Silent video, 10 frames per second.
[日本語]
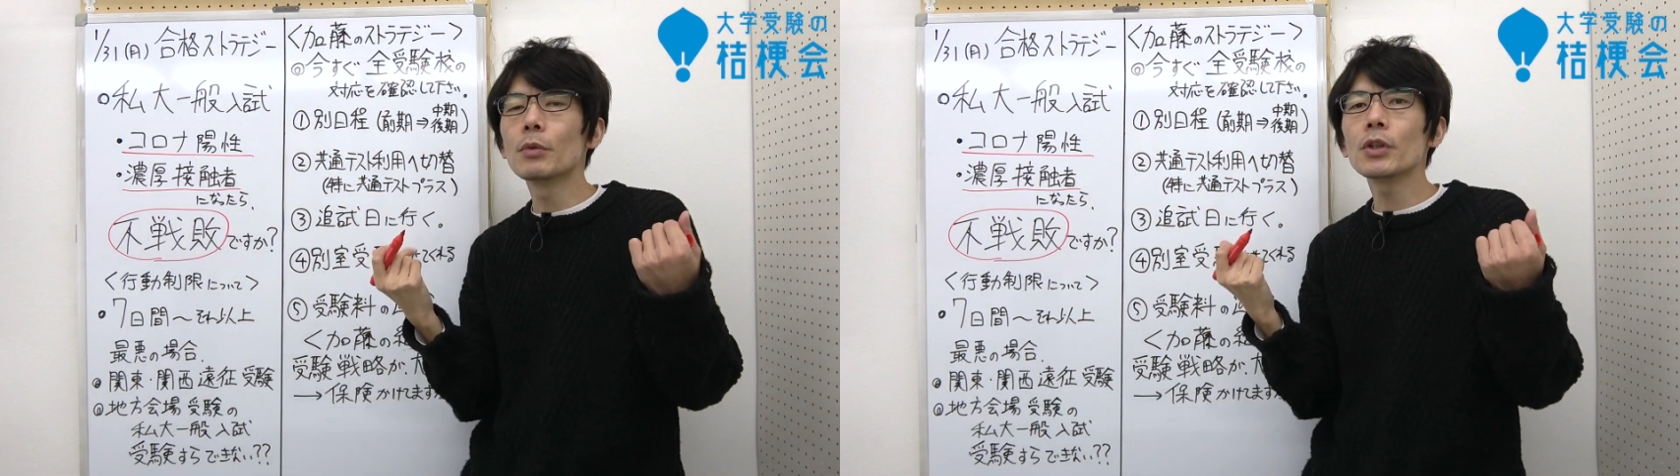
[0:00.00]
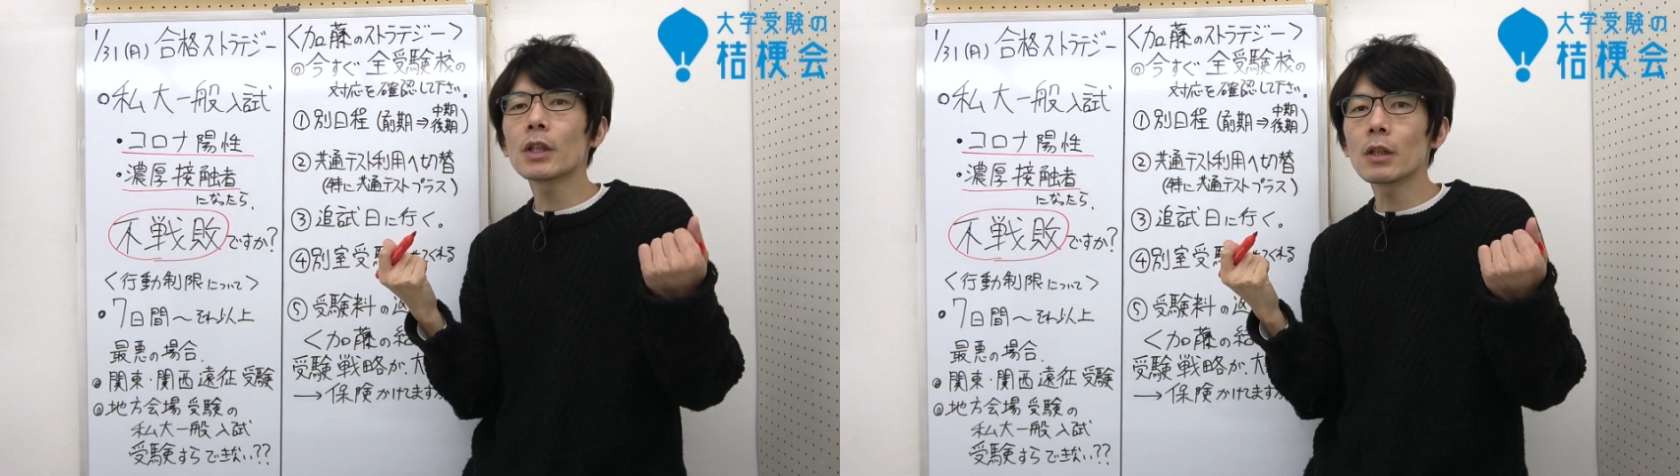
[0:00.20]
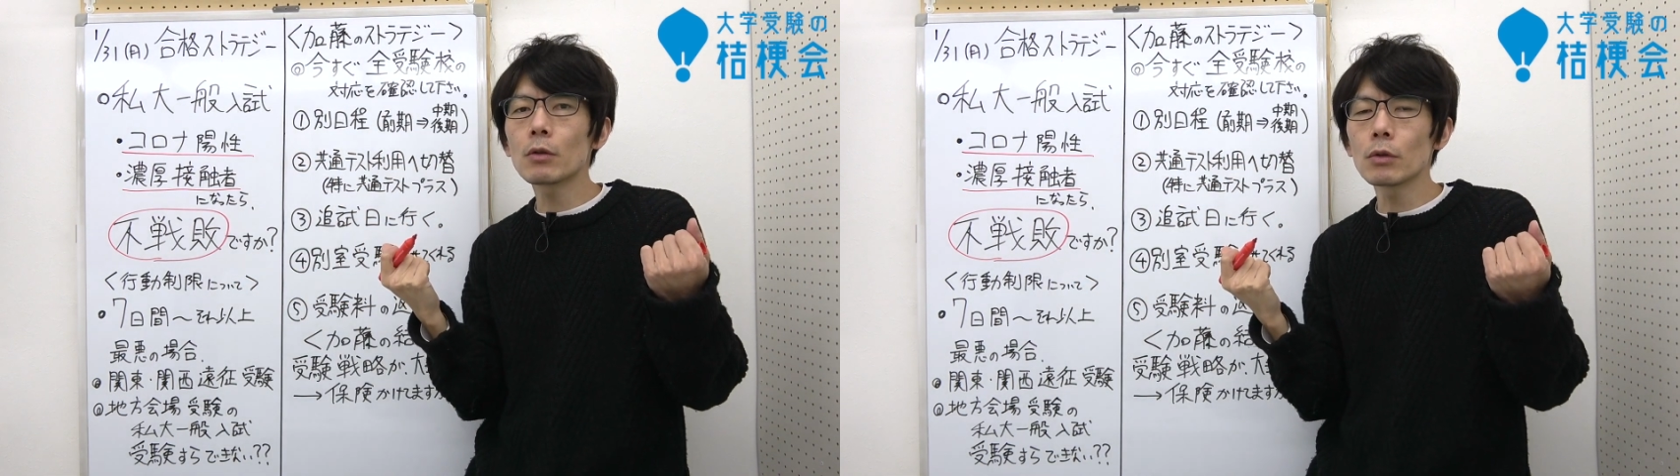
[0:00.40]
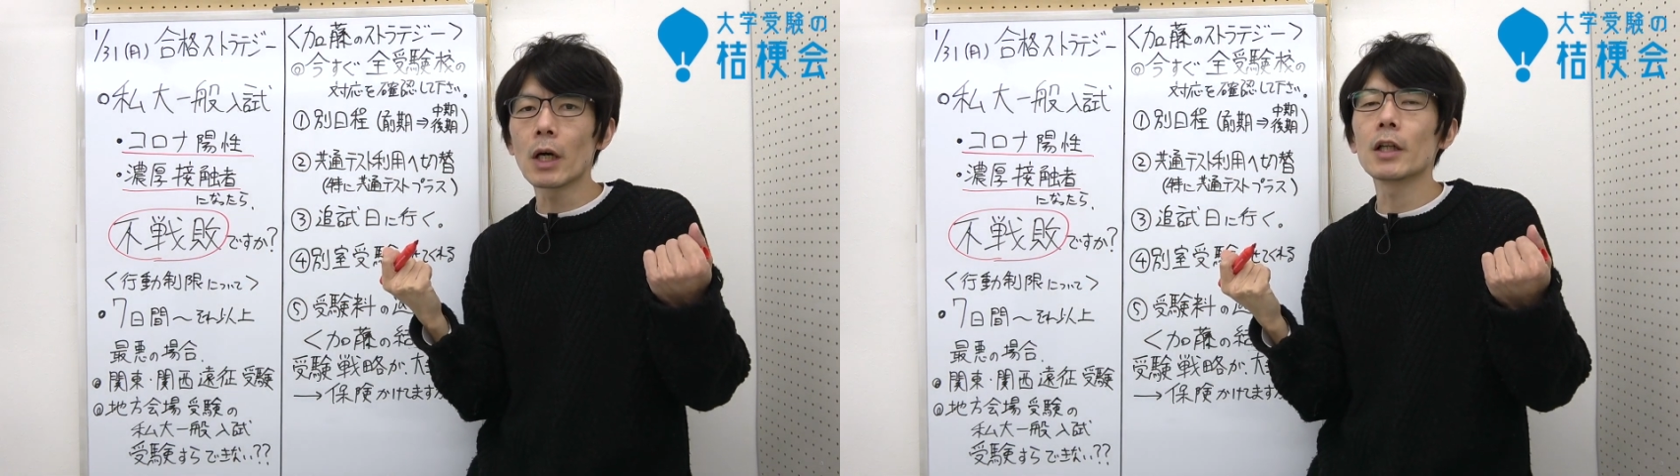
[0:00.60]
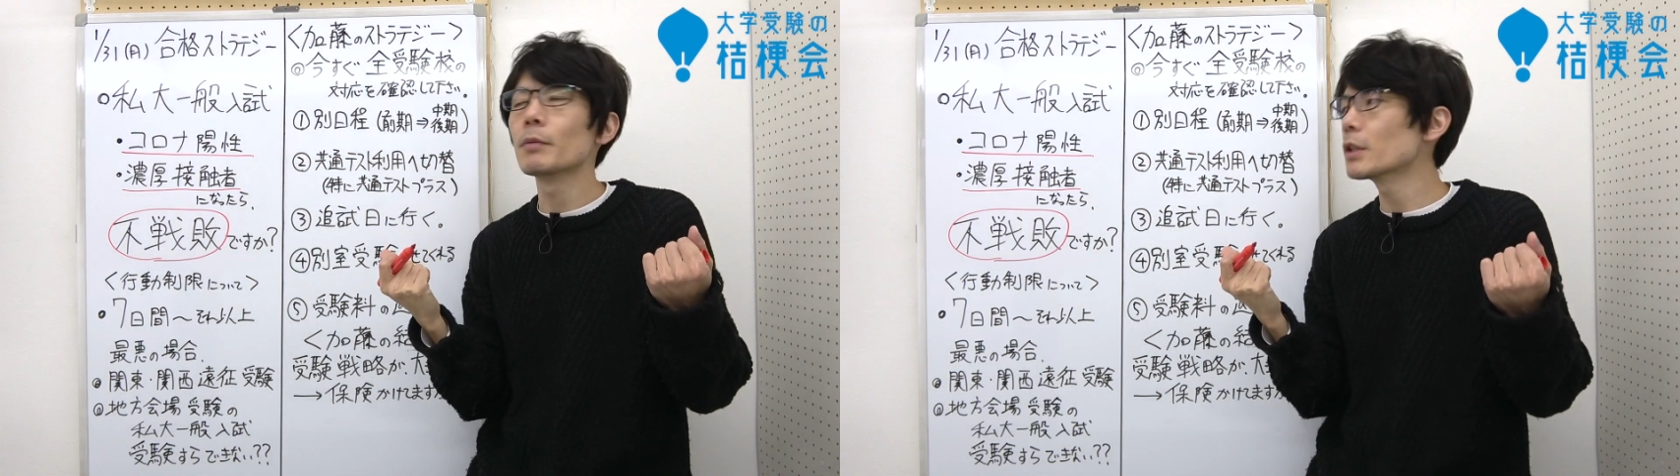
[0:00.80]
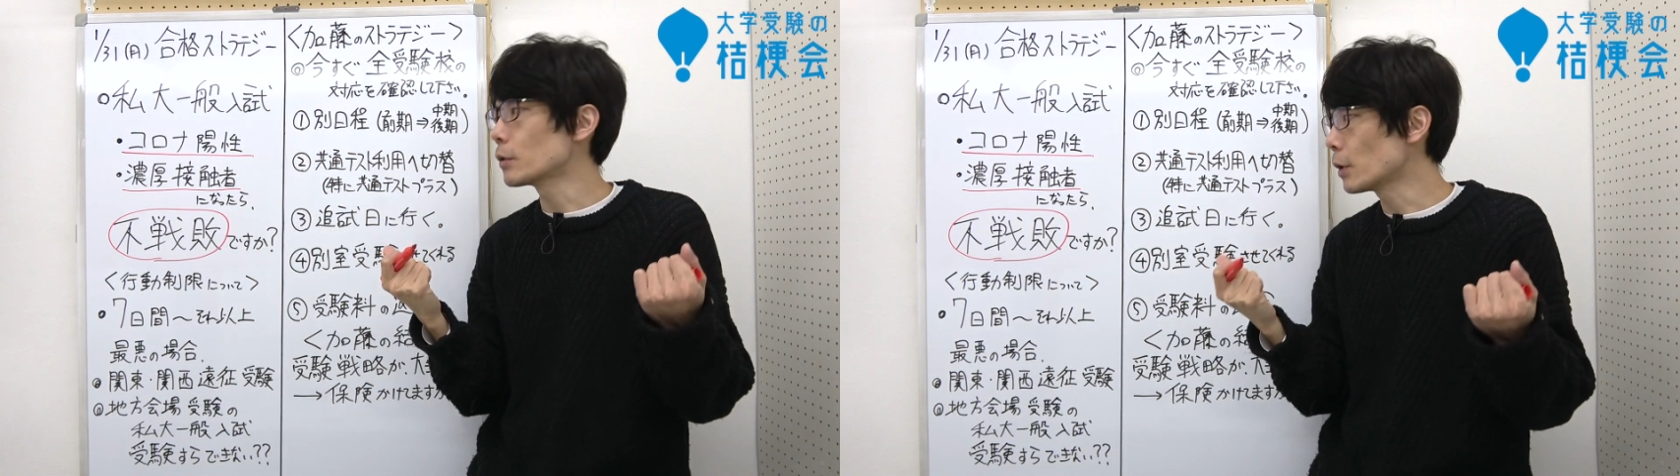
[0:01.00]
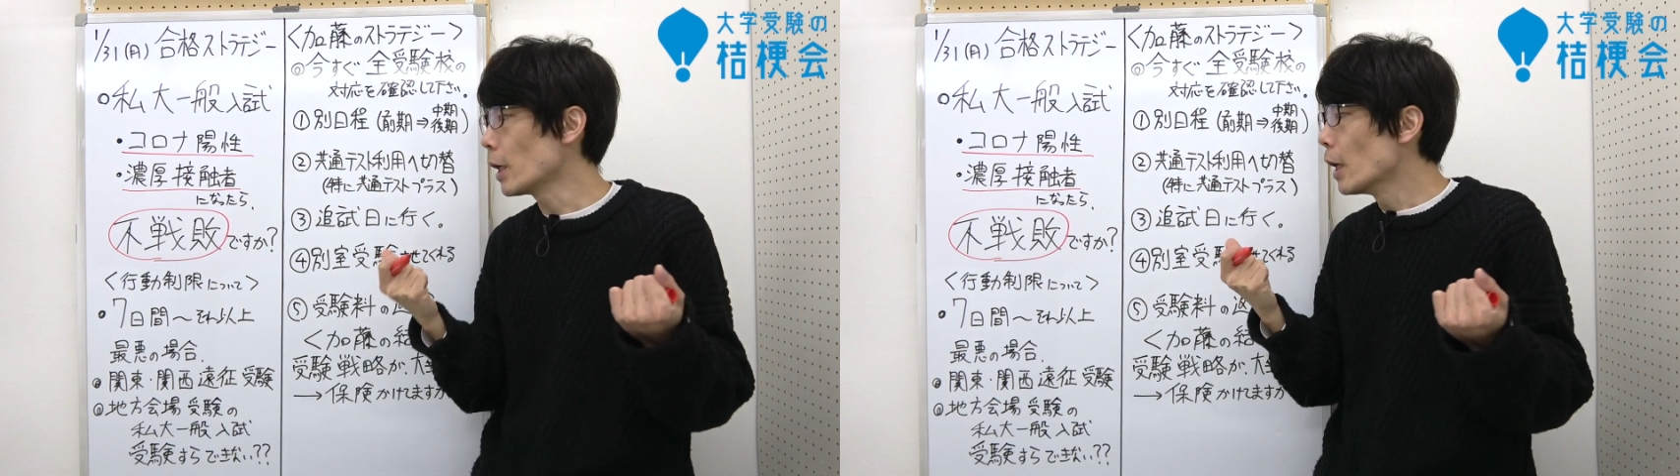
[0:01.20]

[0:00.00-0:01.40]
問いただくことがありますので